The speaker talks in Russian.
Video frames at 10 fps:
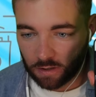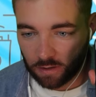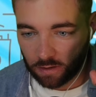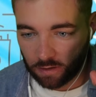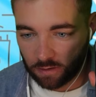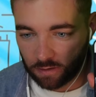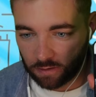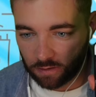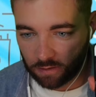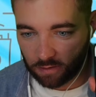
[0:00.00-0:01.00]

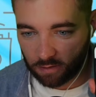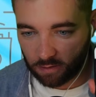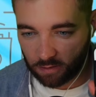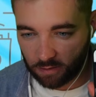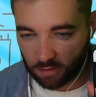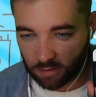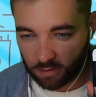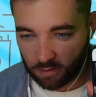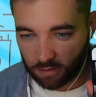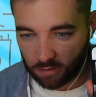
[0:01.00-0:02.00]
серьезнее все, вот так вот.